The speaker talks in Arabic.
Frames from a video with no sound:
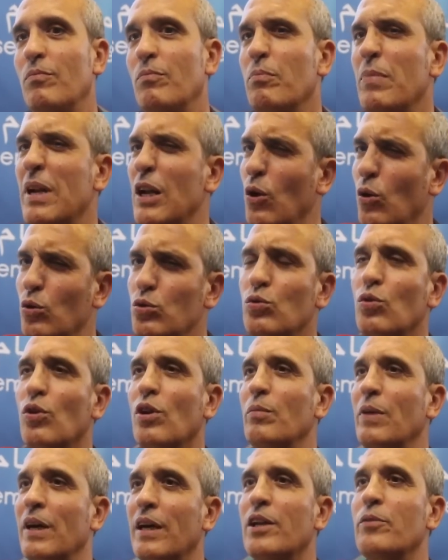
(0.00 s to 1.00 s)
من
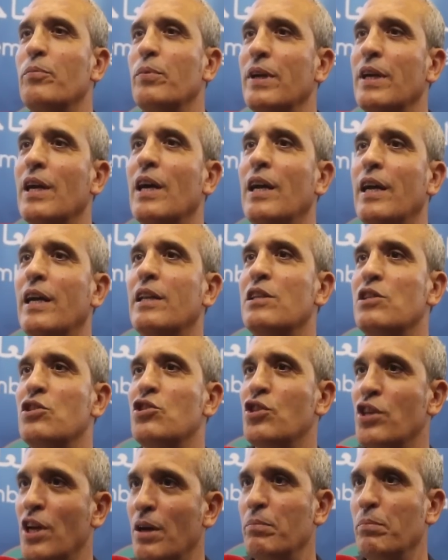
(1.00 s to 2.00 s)
الاطر المغربيه يعني
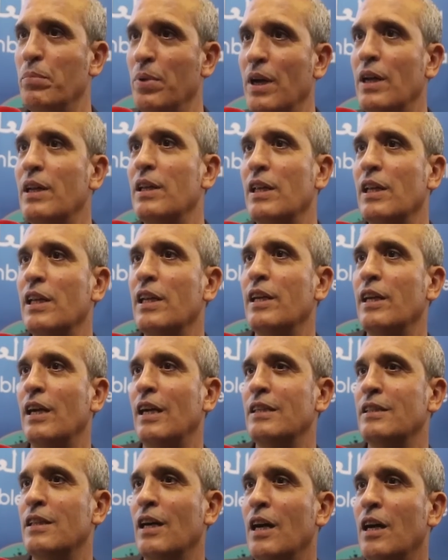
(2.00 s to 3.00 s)
الشابه اللي
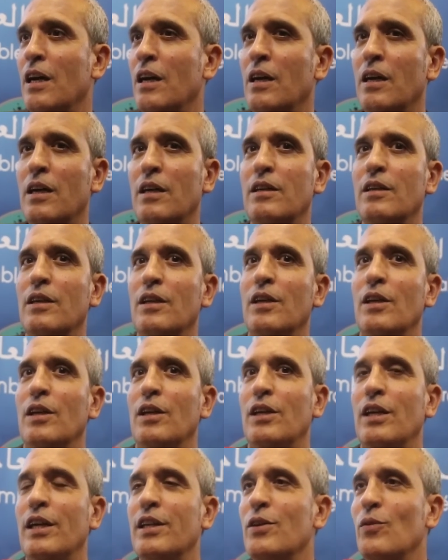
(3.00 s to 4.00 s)
عندها
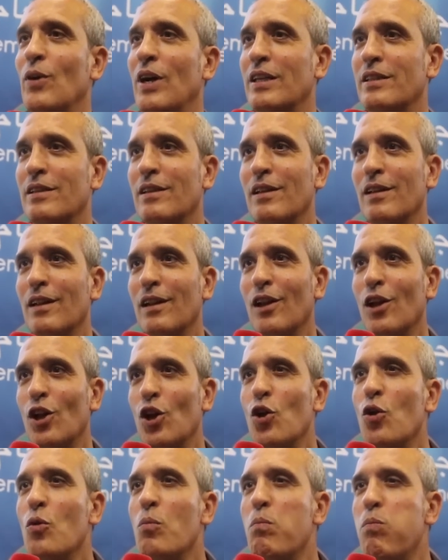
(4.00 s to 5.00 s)
يعني واحد
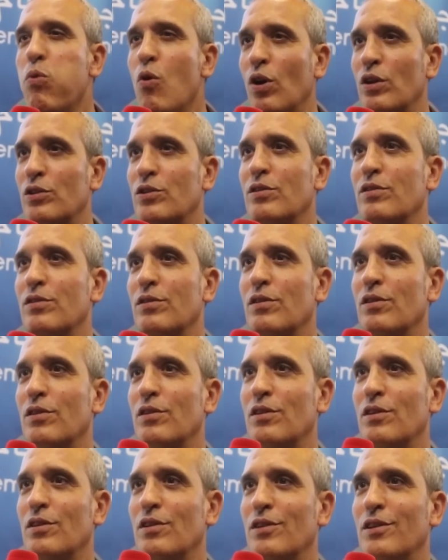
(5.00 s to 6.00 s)
البعد
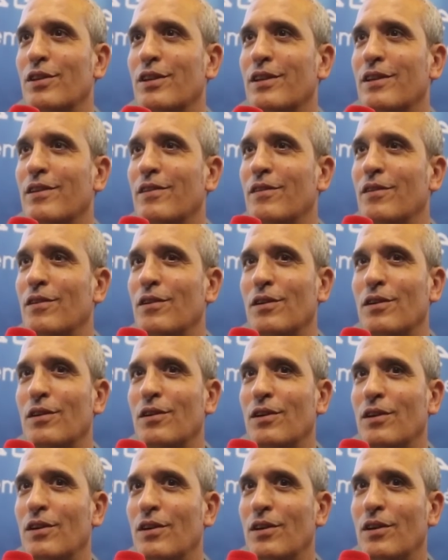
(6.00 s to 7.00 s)

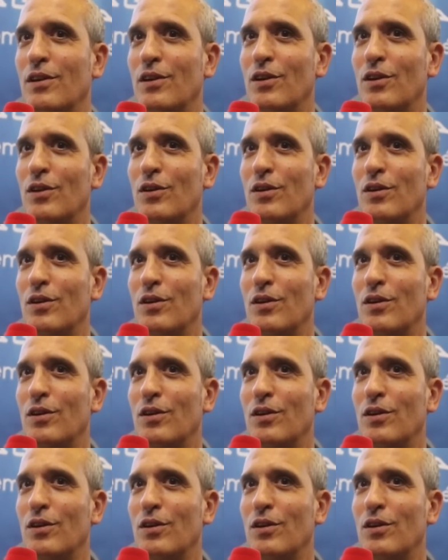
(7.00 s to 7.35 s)
آه،